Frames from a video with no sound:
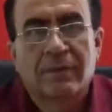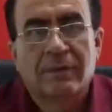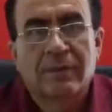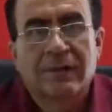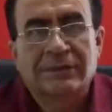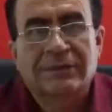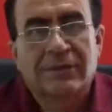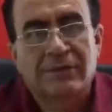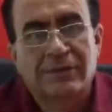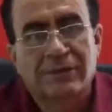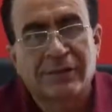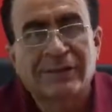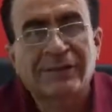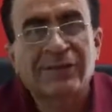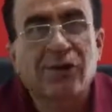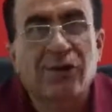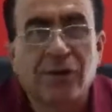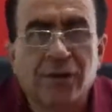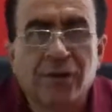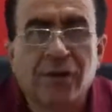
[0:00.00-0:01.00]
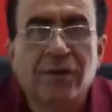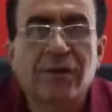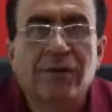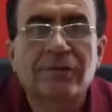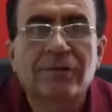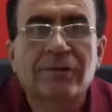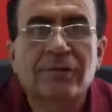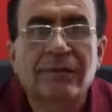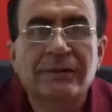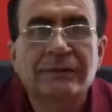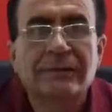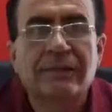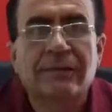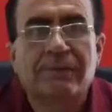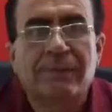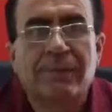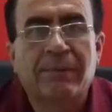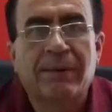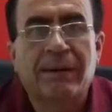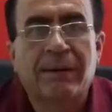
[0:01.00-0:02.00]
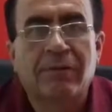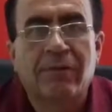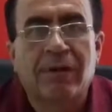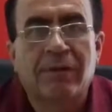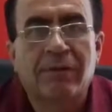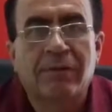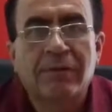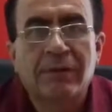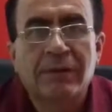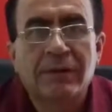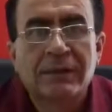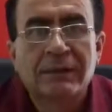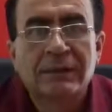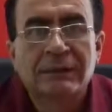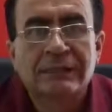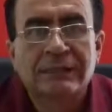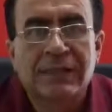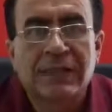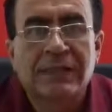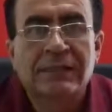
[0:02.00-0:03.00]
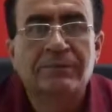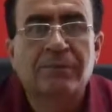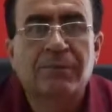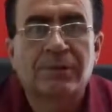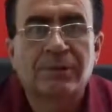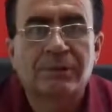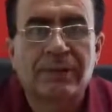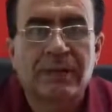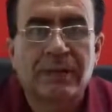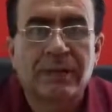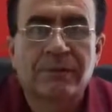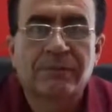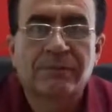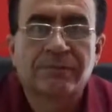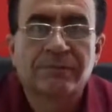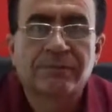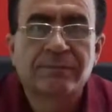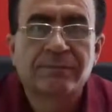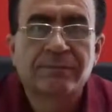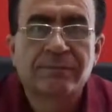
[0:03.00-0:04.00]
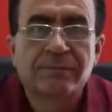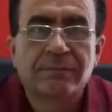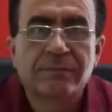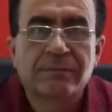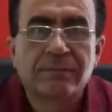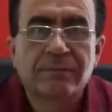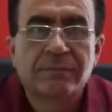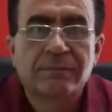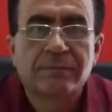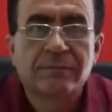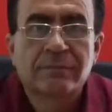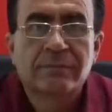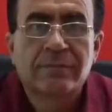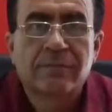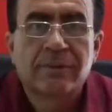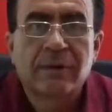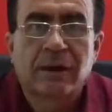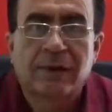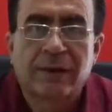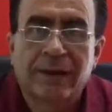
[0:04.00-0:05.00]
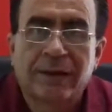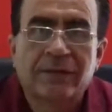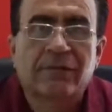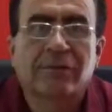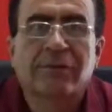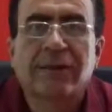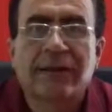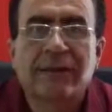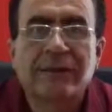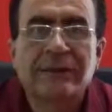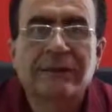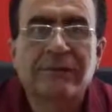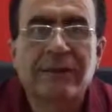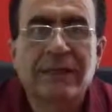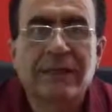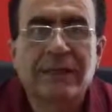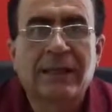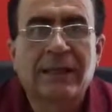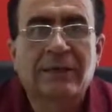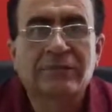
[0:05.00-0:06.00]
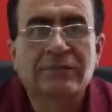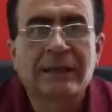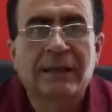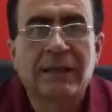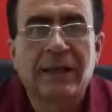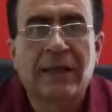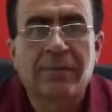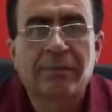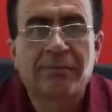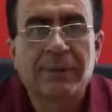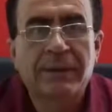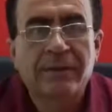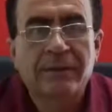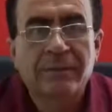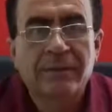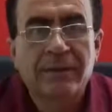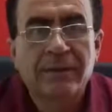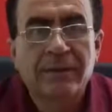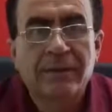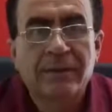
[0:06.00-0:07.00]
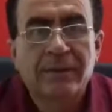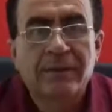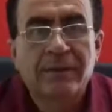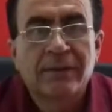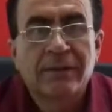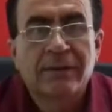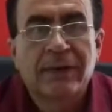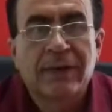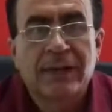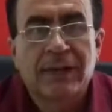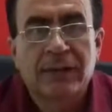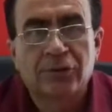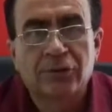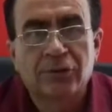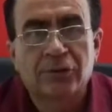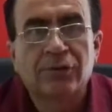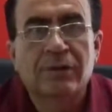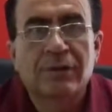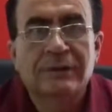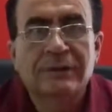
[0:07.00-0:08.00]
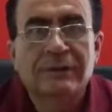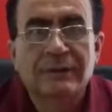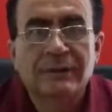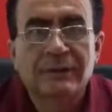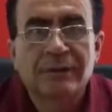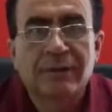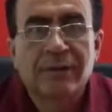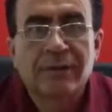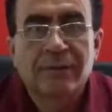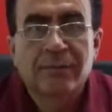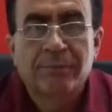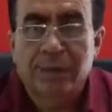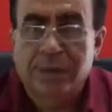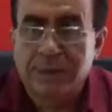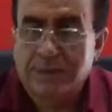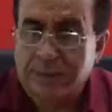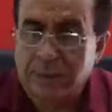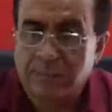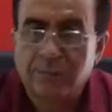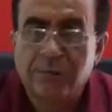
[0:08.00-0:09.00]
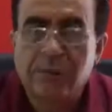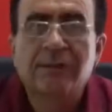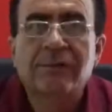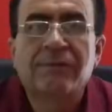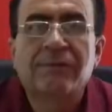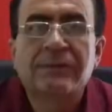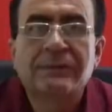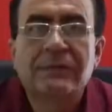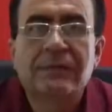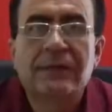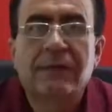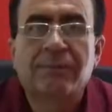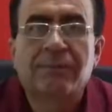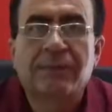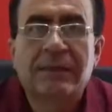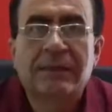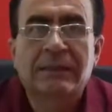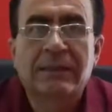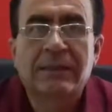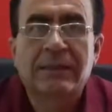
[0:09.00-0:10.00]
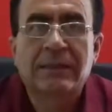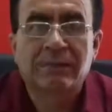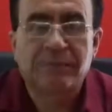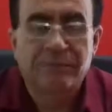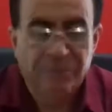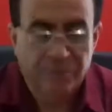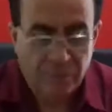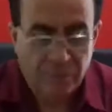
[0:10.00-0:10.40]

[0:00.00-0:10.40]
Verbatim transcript: Estados Unidos goleó a Honduras en el primer juego 6 por 0. Ahora le toca recibir en Tegucigalpa, en Honduras, pero está muy difícil el partido.